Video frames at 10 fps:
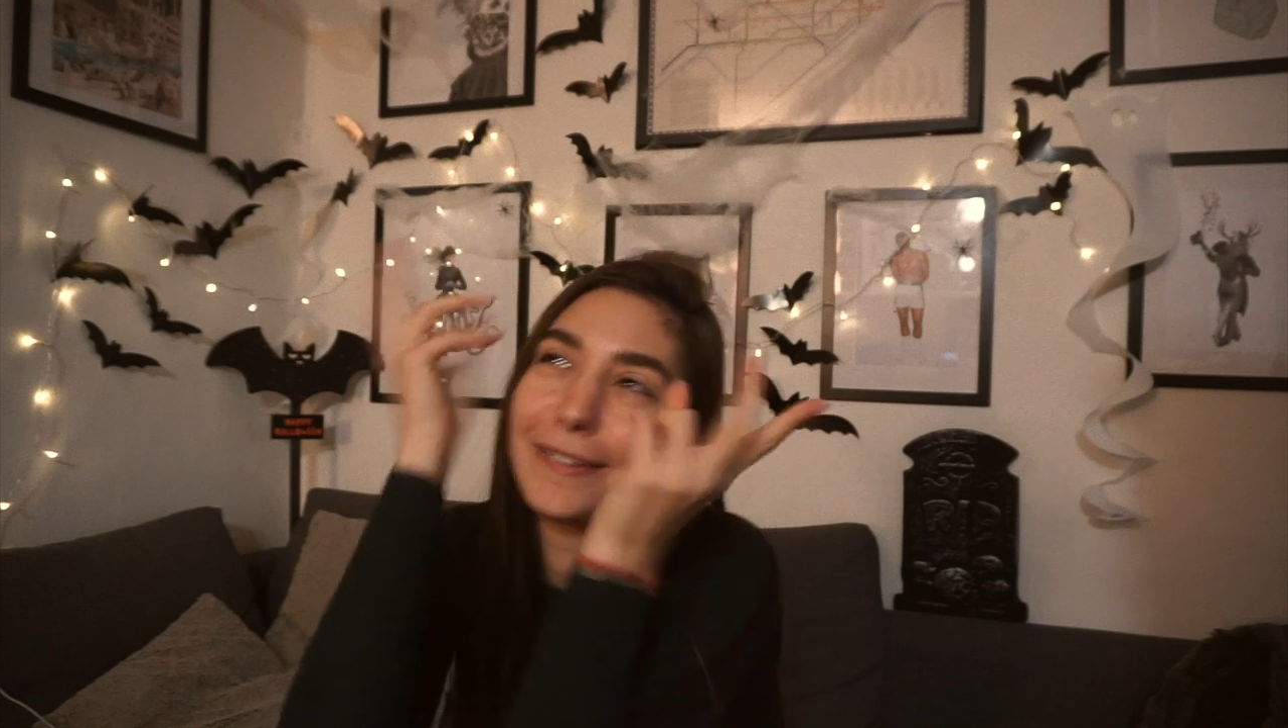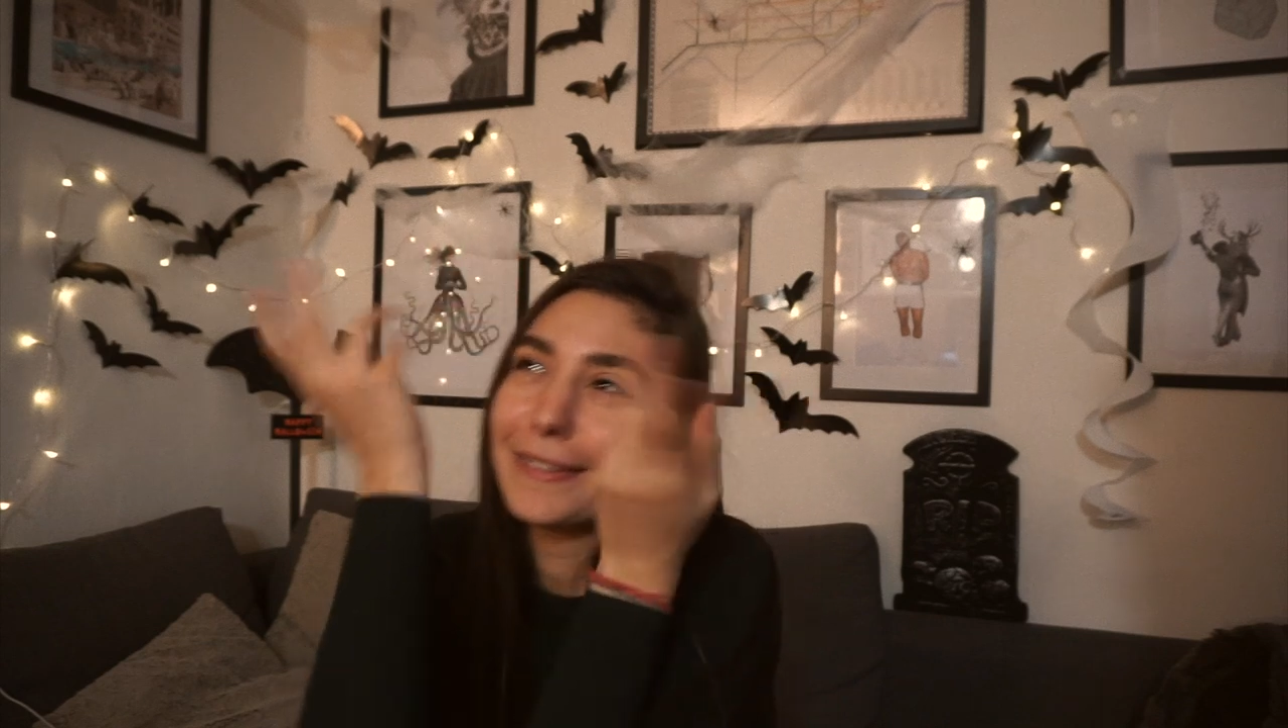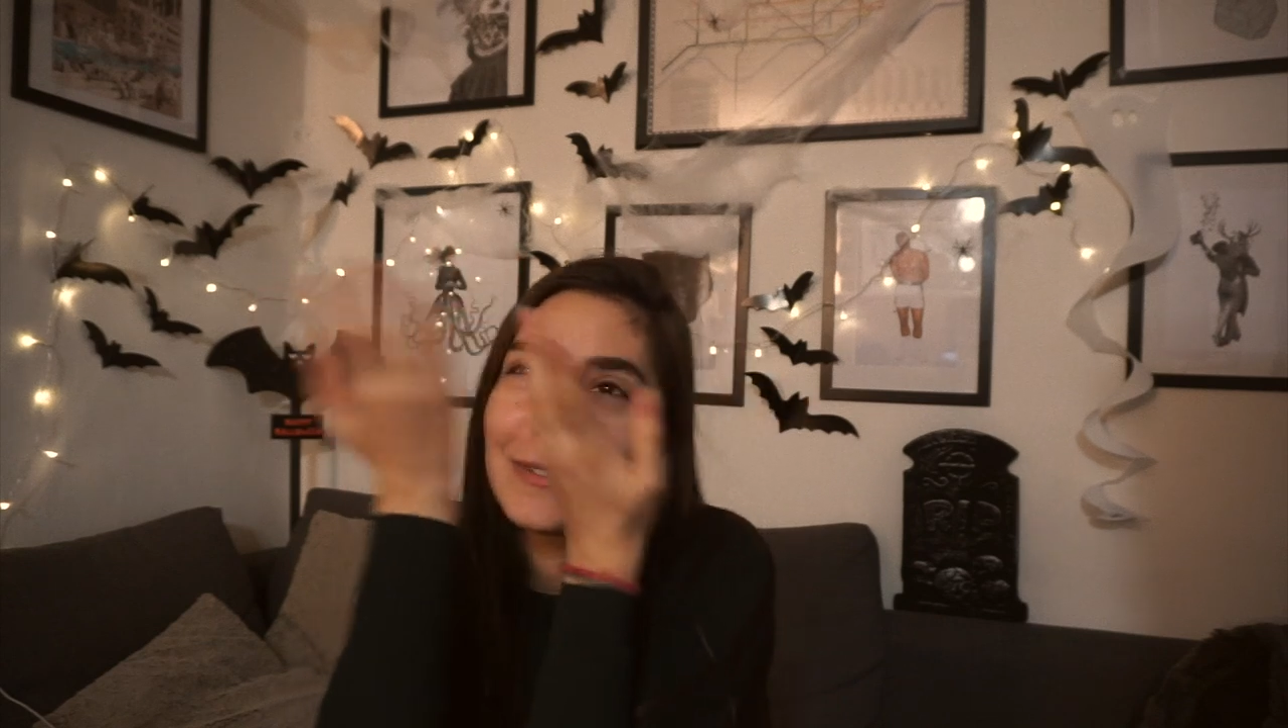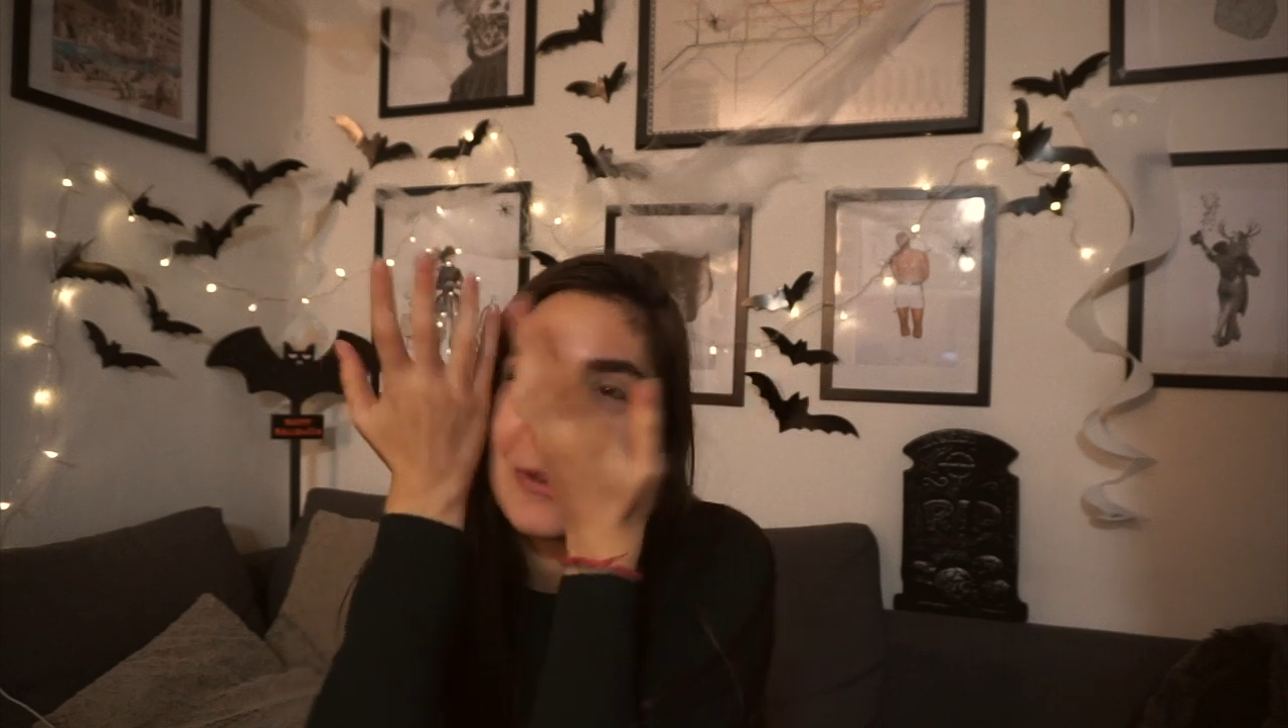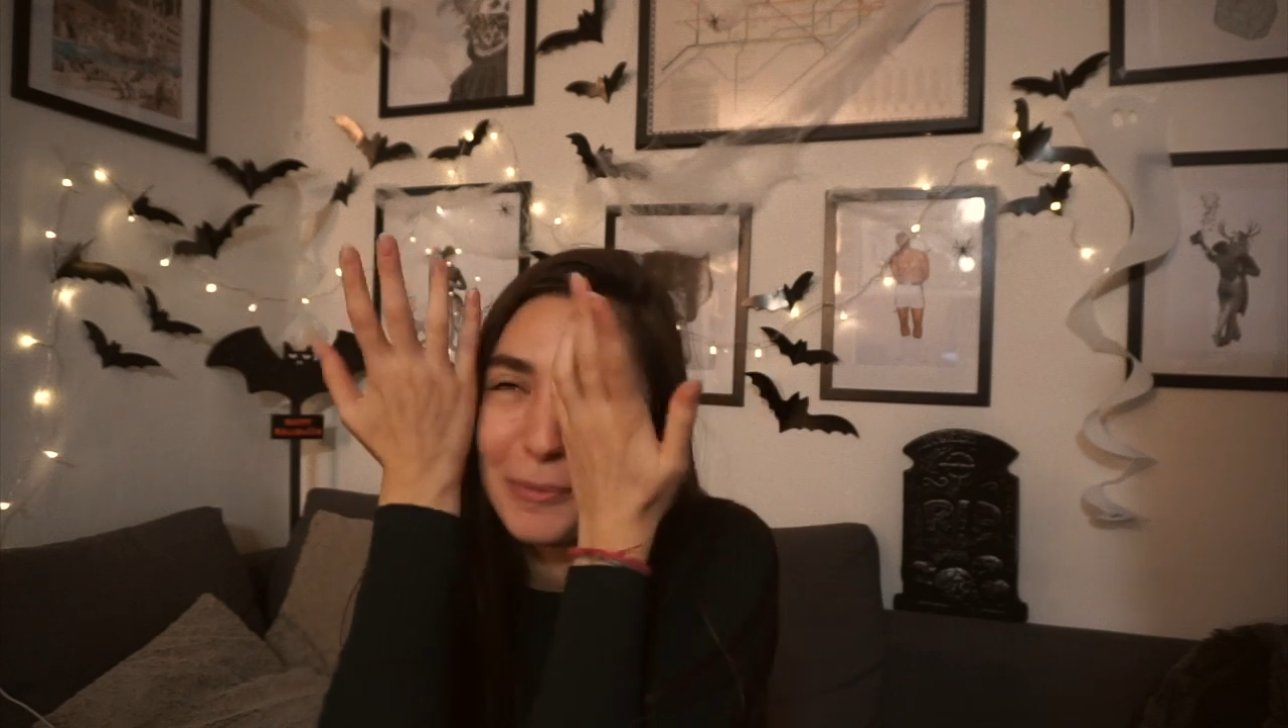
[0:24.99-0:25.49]

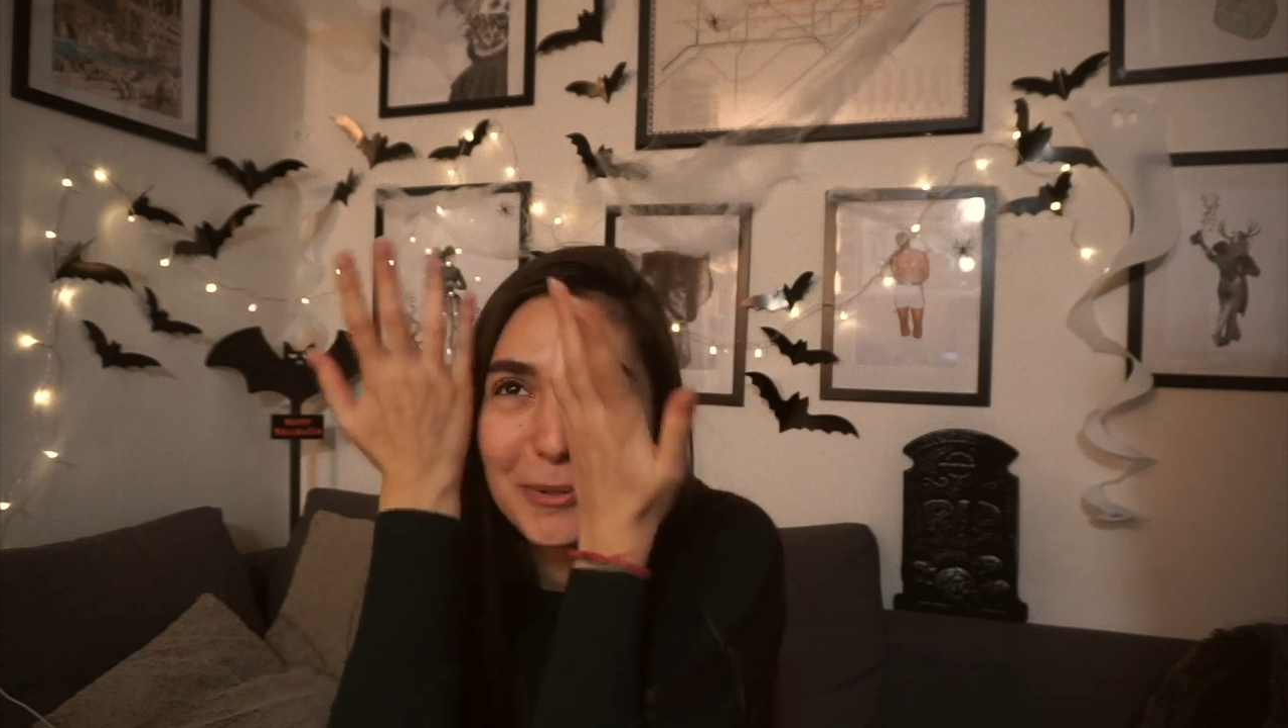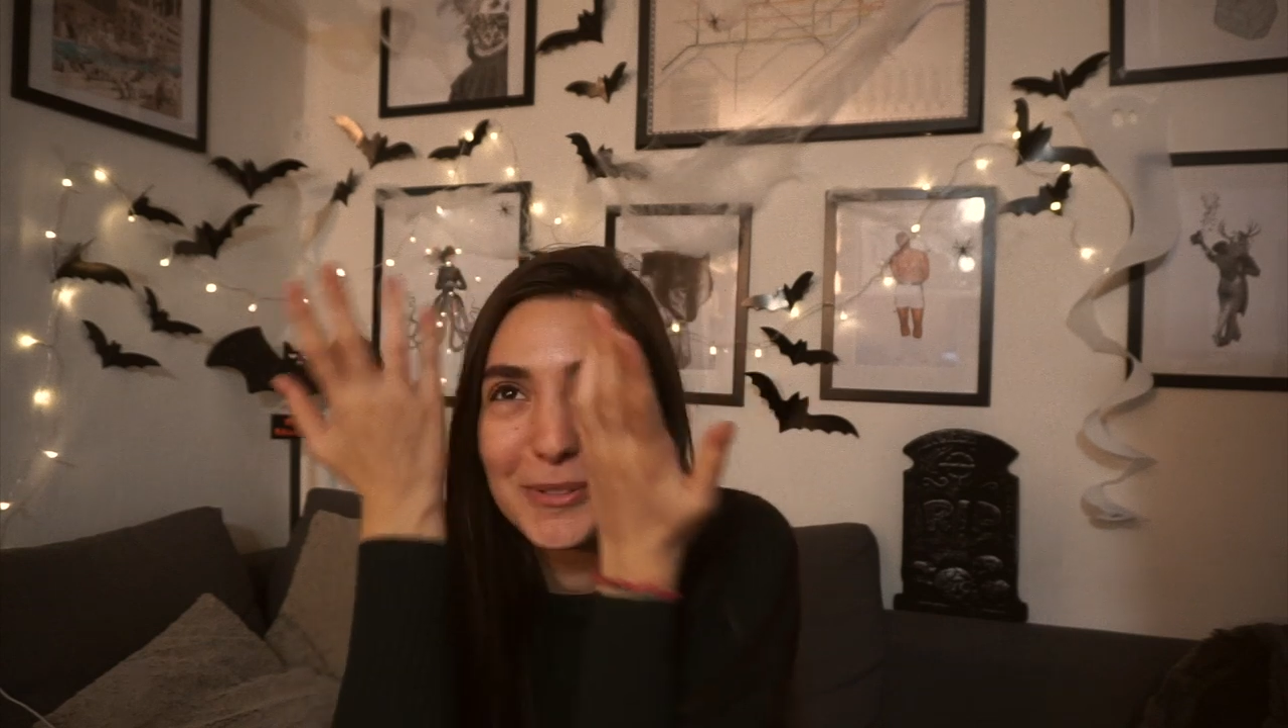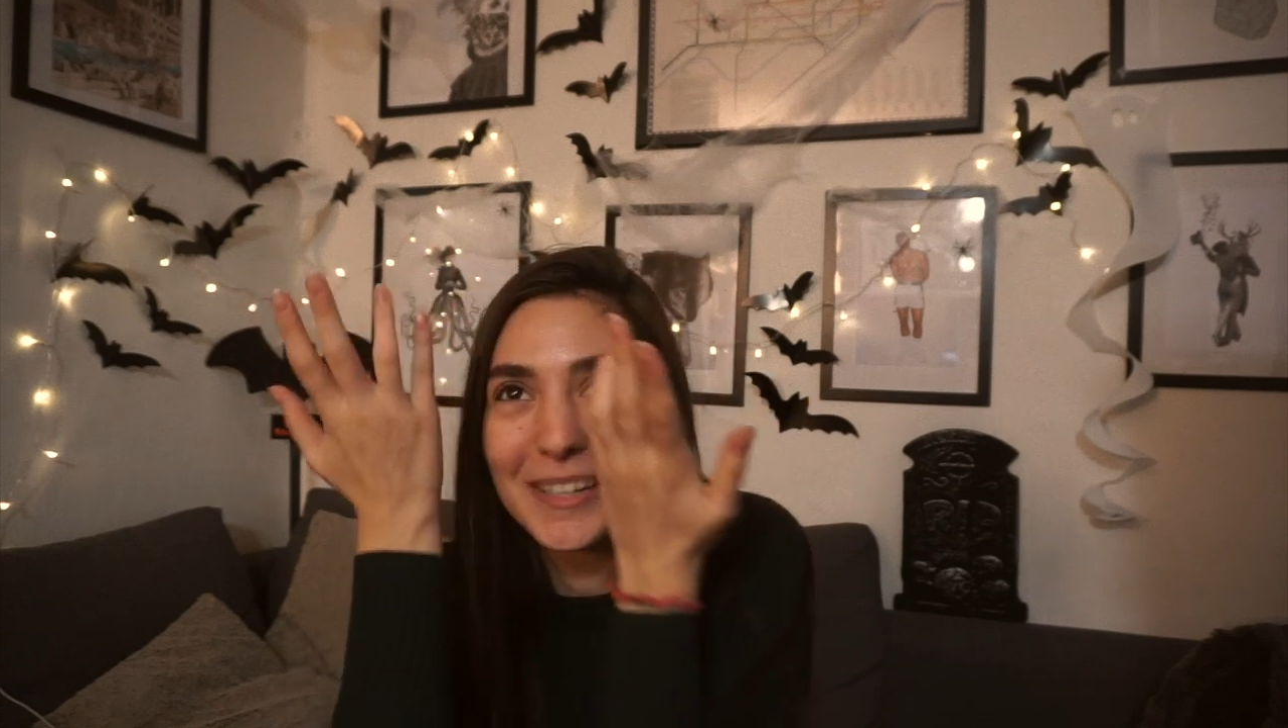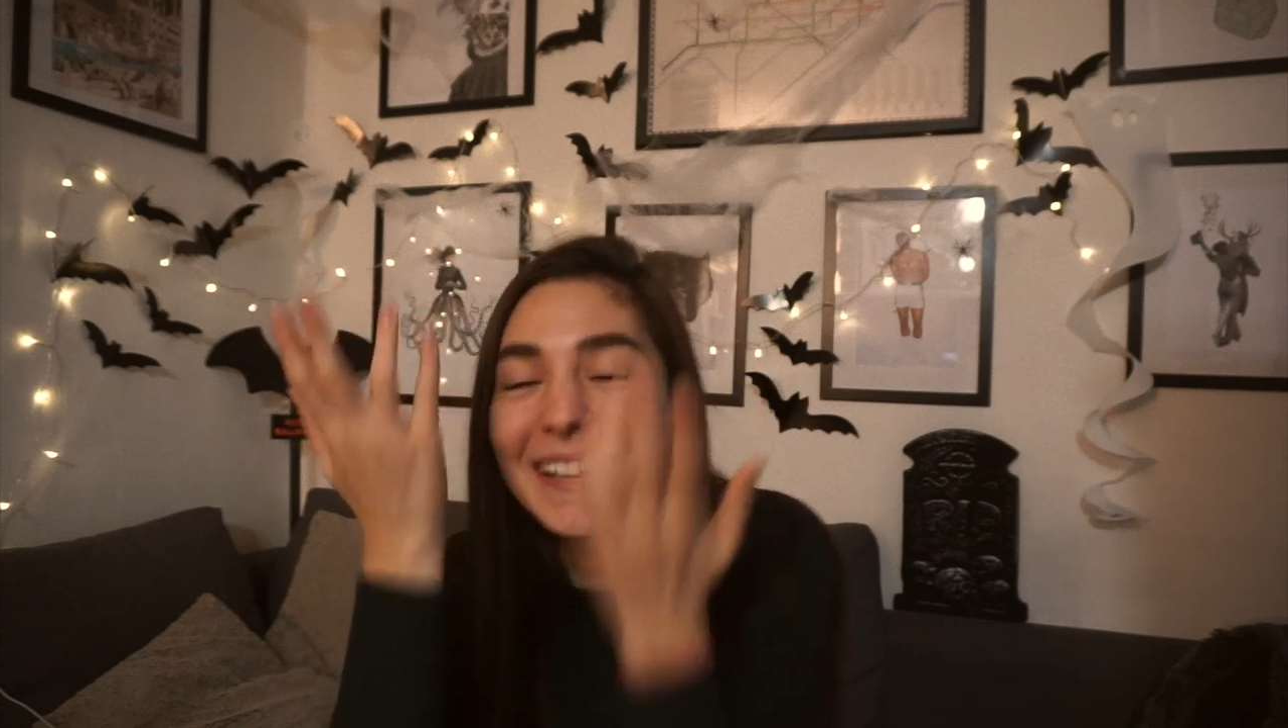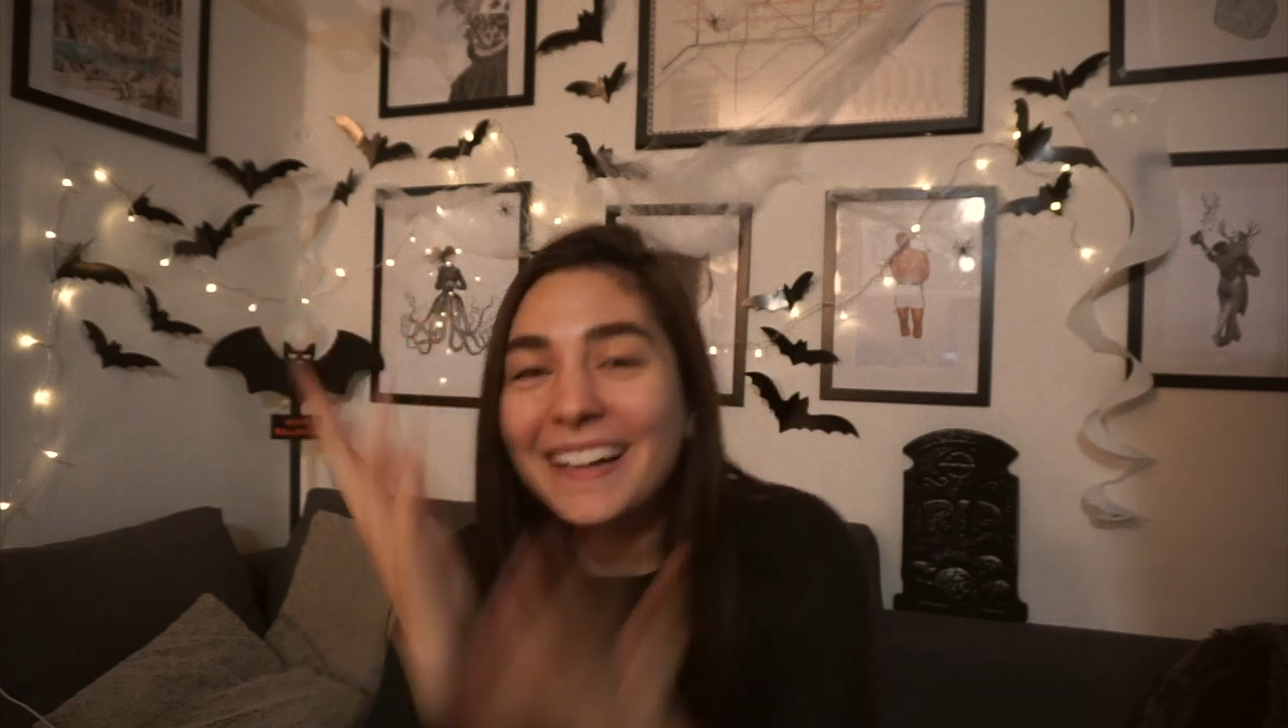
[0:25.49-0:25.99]
diciamo così,